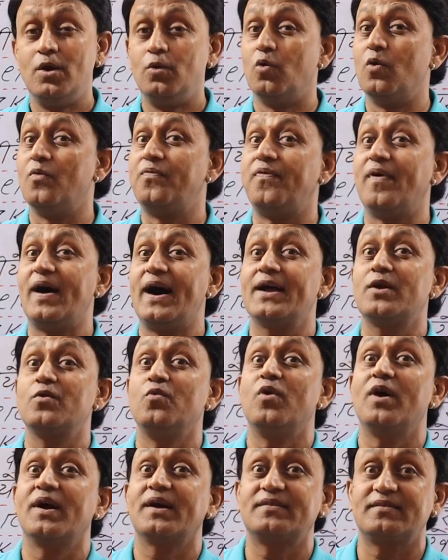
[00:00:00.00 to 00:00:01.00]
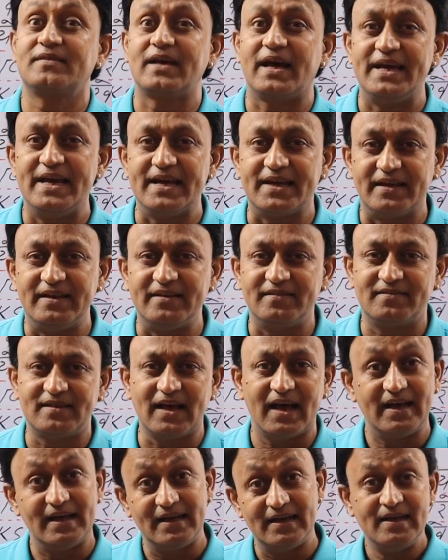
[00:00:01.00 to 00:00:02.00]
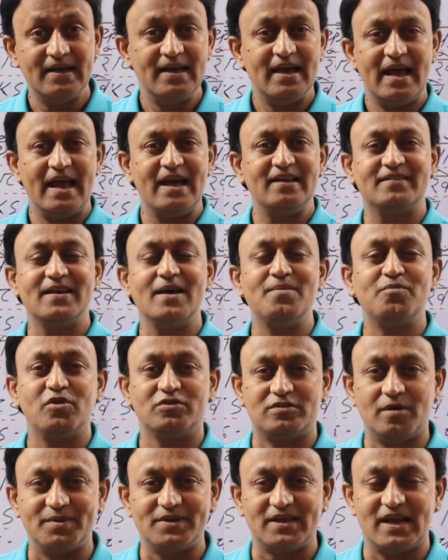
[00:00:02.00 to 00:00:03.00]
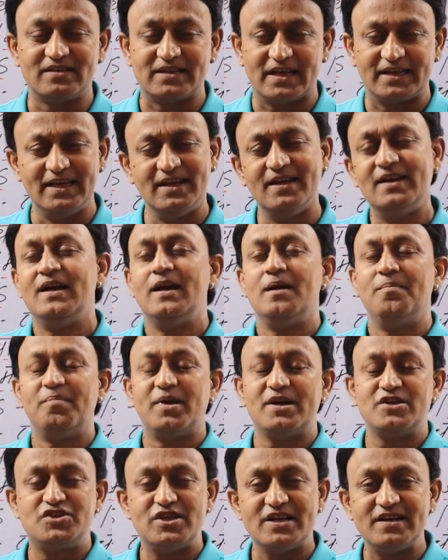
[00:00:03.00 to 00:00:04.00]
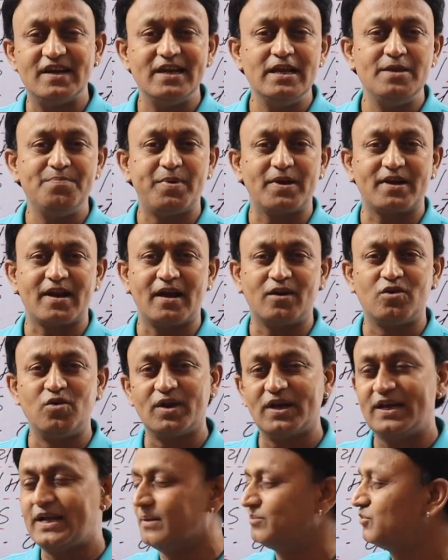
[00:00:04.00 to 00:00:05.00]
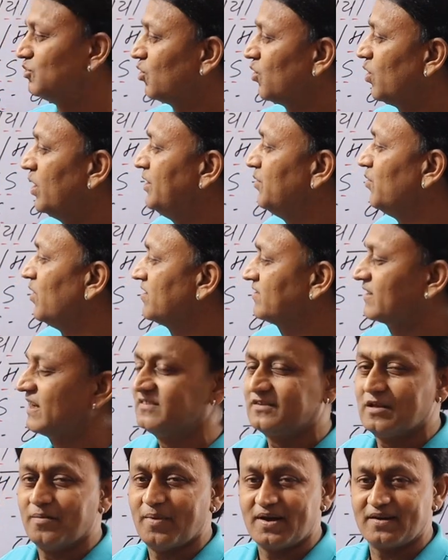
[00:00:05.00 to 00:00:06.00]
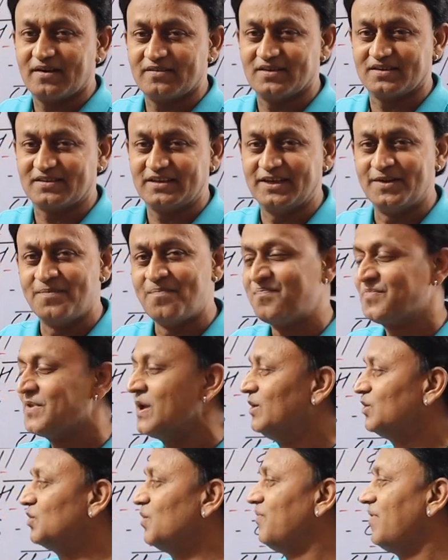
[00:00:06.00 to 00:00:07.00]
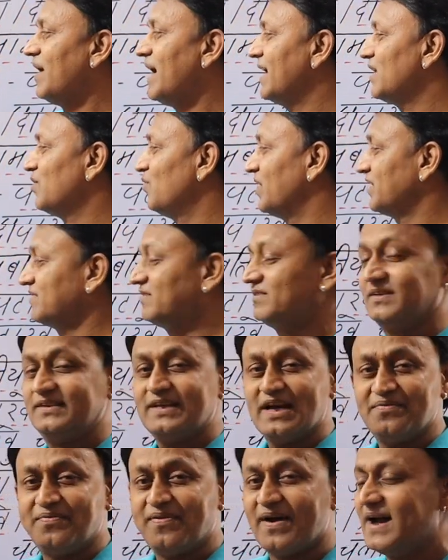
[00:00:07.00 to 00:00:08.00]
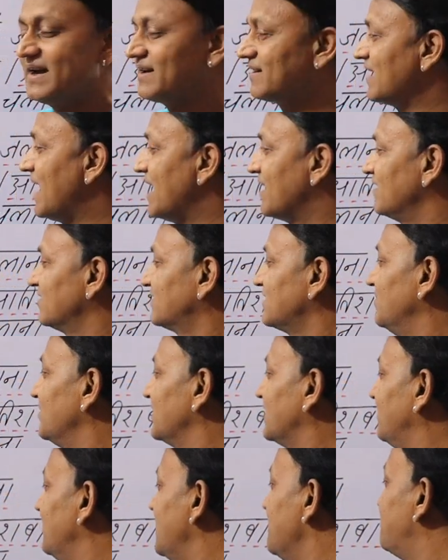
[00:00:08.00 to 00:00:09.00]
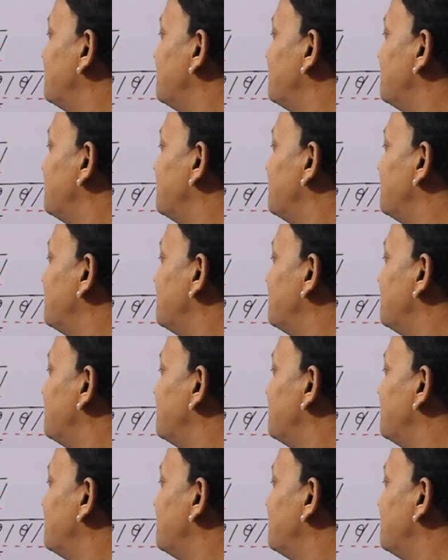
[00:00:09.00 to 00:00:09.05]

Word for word: वो फायर वर्कस का एक हिस्सा है ऐसे हमको समझना चाहिए बट जनरली पटाखों के लिए आप दोनों ही वर्ड्स का इस्तेमाल कर सकते हैं तो फायर वर्कस या फायर क्रैकर्स का मतलब है